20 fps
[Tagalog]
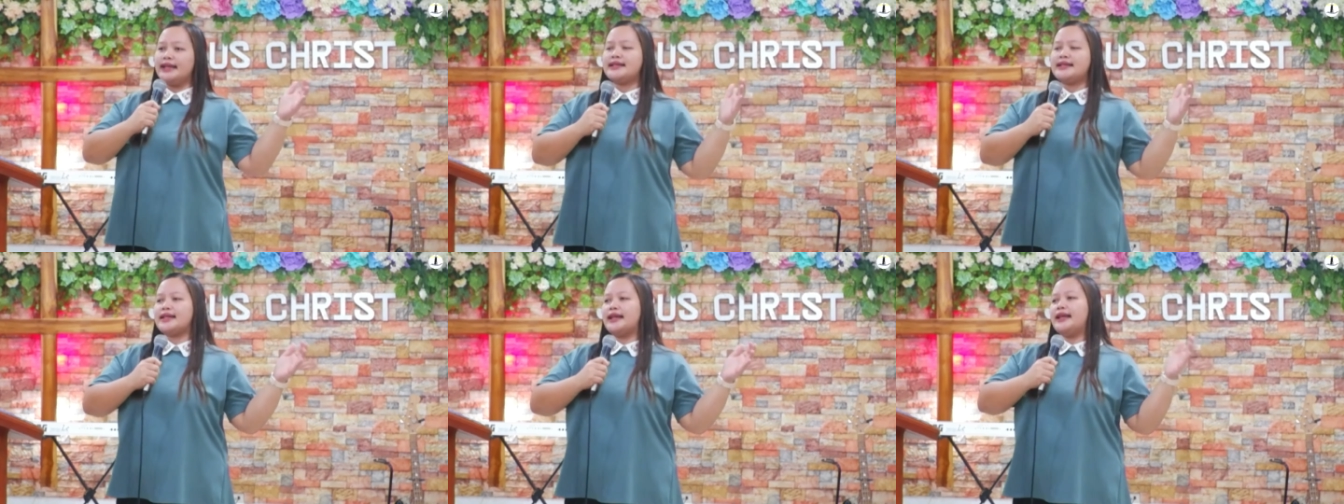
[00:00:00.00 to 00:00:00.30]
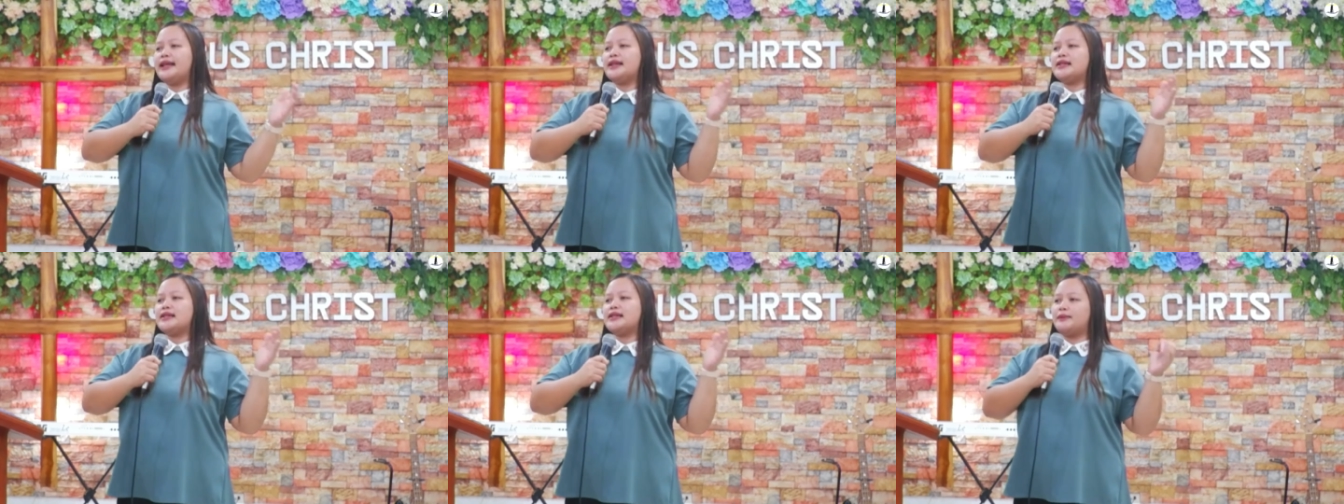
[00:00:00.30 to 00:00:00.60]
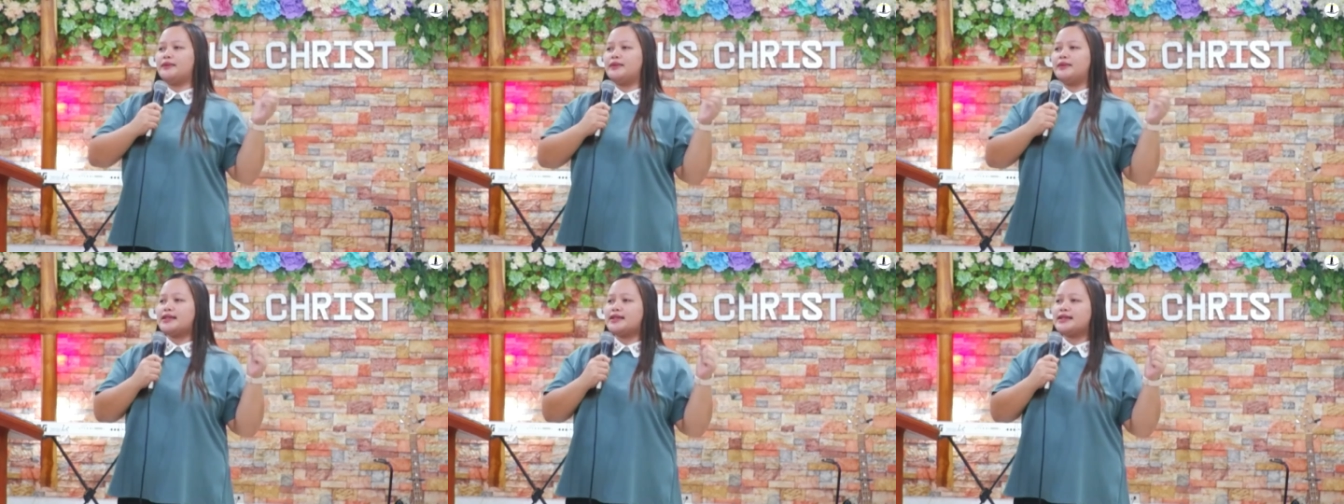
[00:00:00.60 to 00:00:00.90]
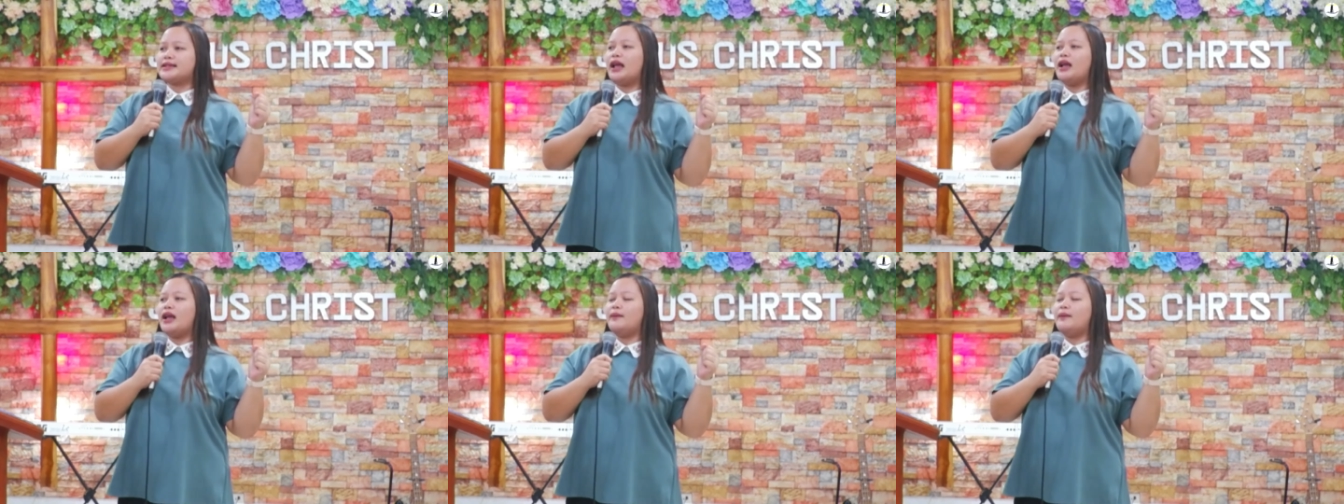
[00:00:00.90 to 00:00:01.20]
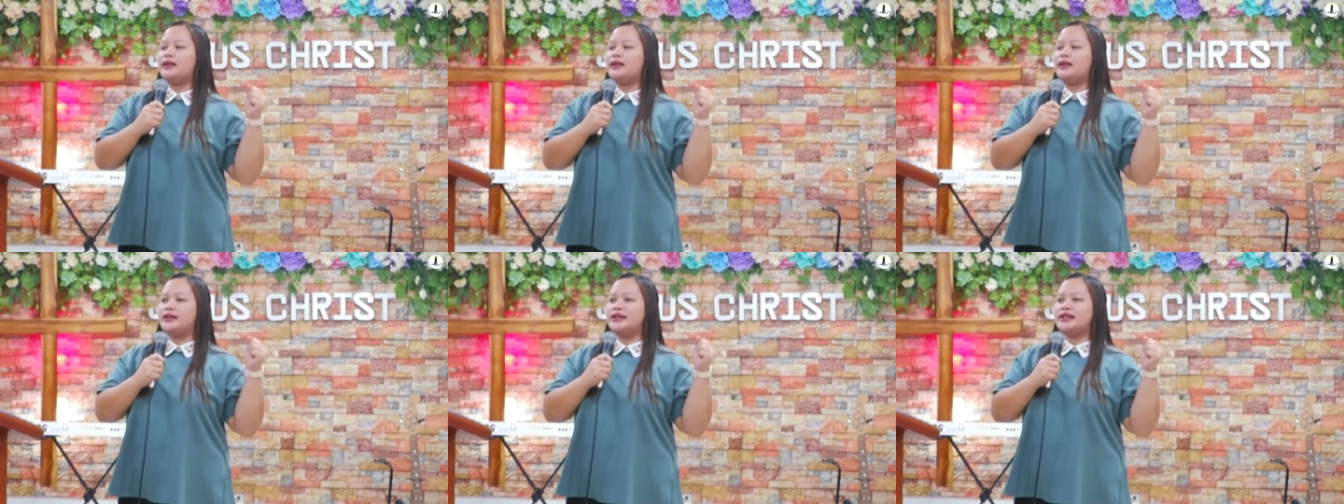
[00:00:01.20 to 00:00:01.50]
Isaiah chapter
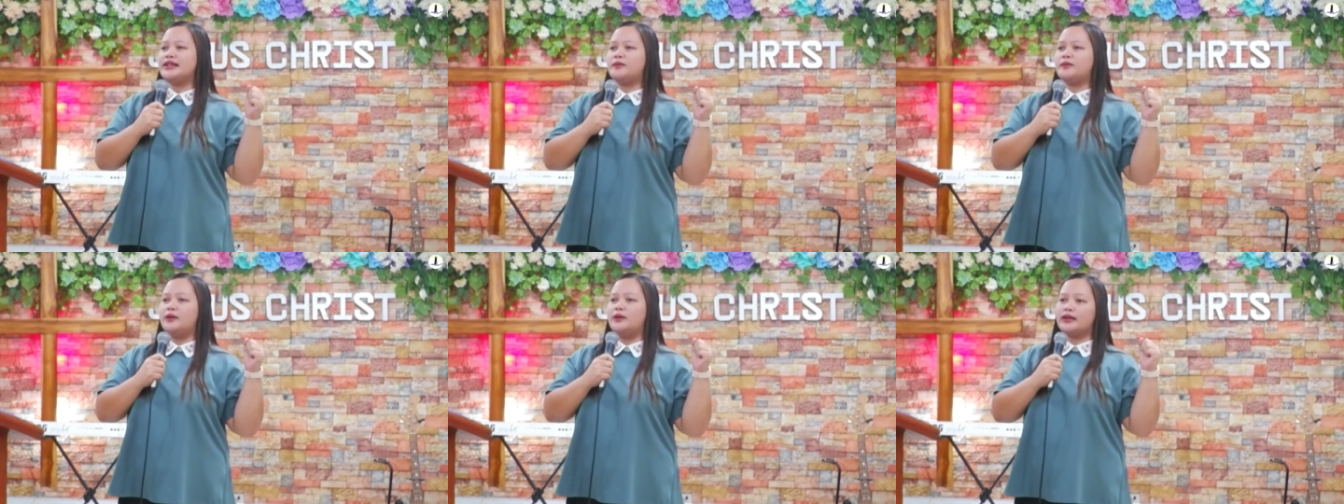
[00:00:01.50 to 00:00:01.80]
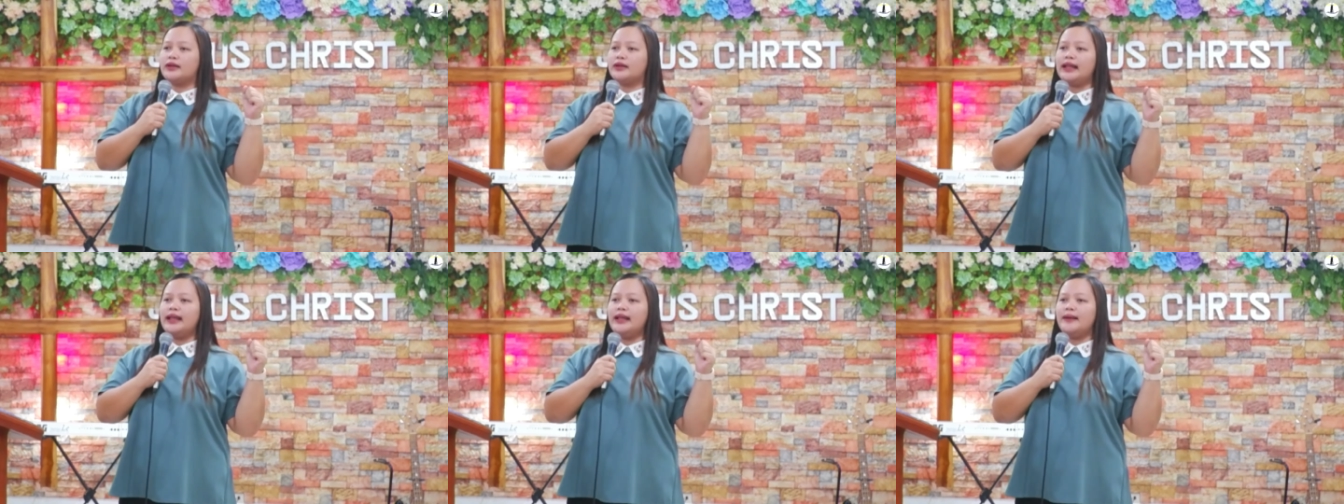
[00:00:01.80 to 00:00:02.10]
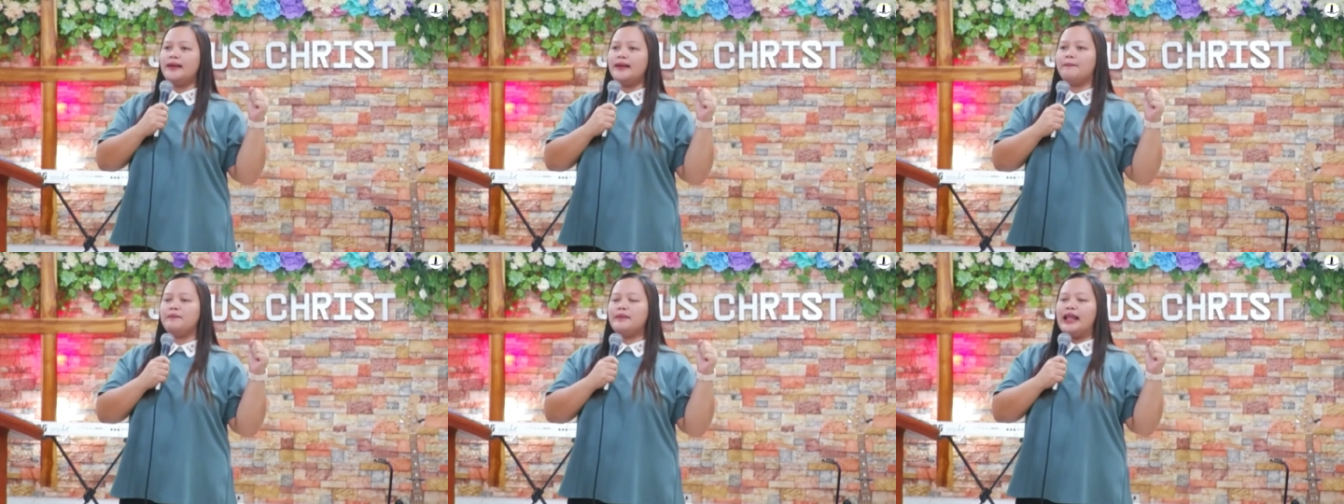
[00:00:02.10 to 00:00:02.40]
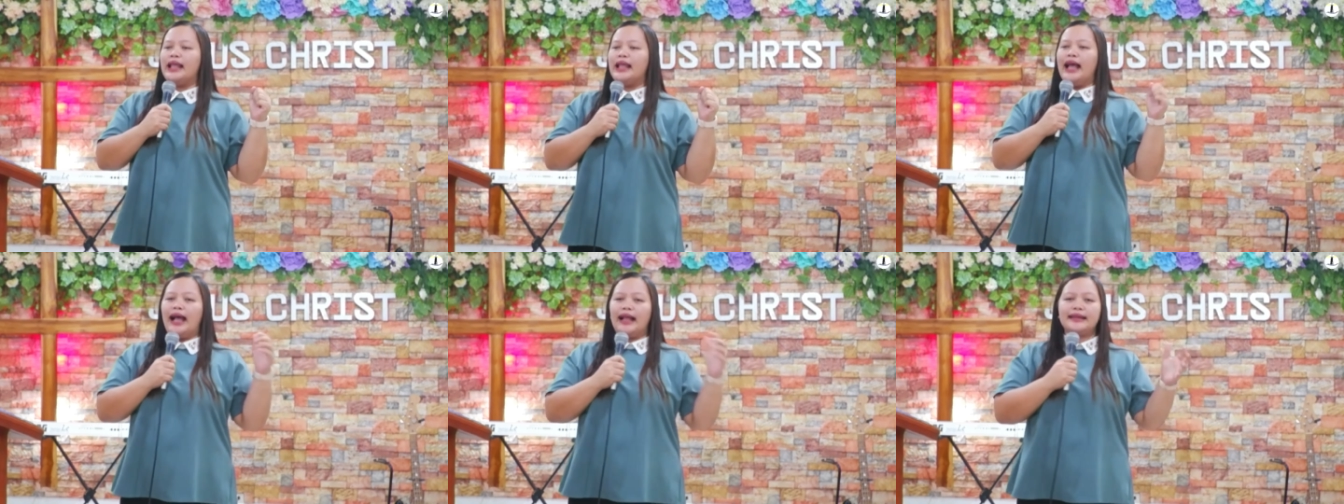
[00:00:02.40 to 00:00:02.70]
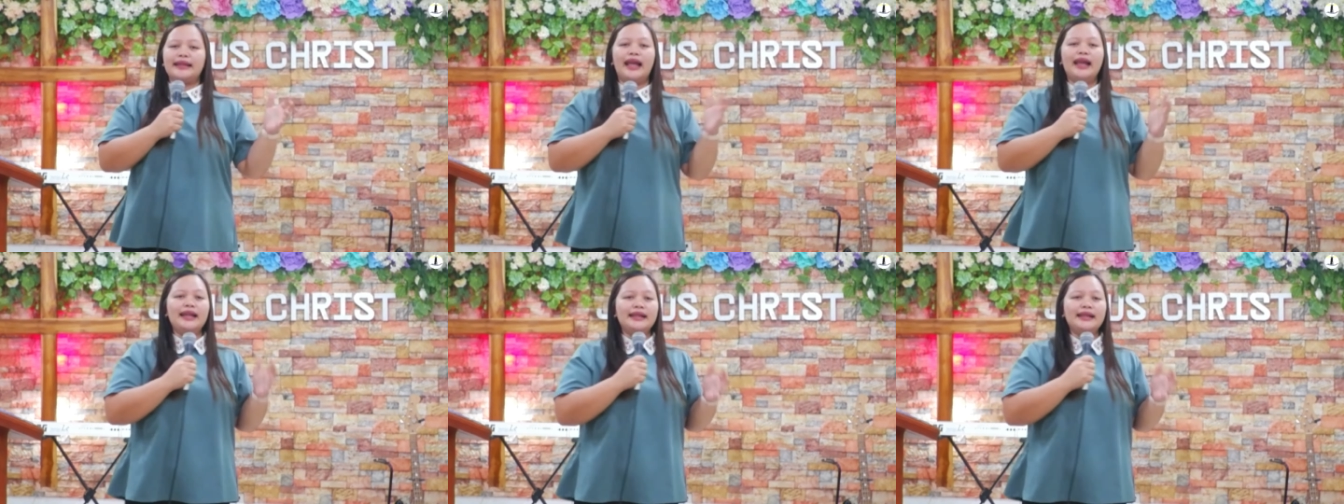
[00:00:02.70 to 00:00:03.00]
7 verse 14.
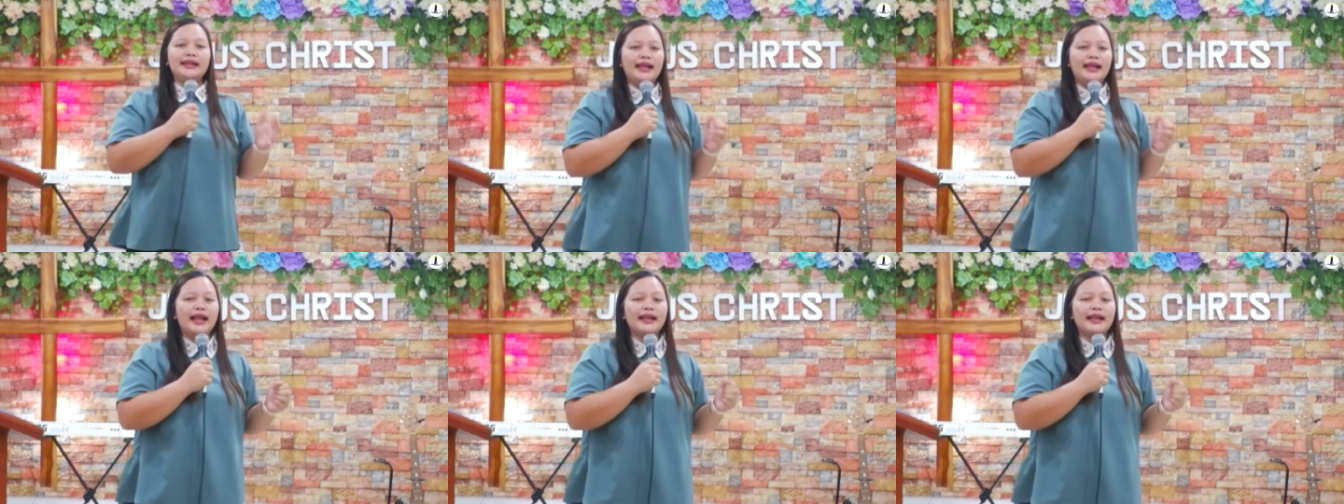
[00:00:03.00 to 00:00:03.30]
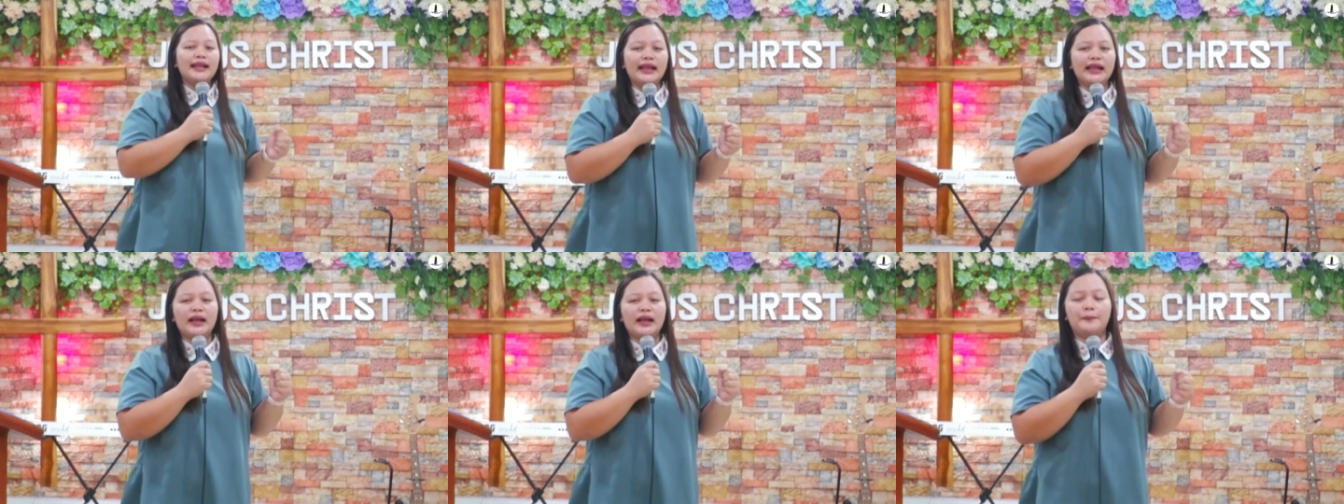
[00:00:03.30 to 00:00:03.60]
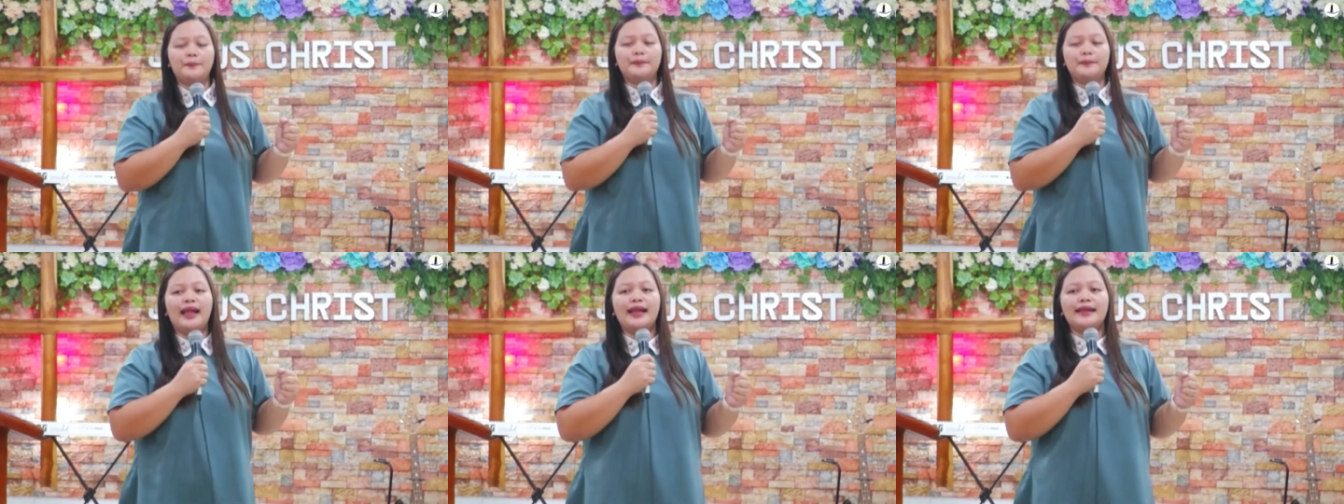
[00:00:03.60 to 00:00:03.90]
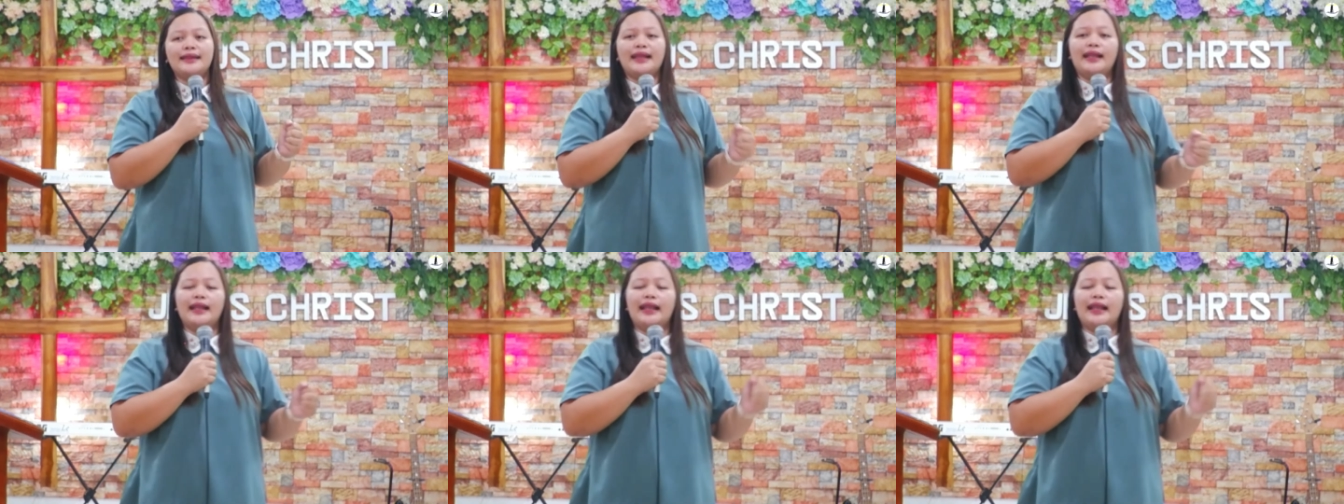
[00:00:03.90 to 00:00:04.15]
At dahil tinatanggap natin na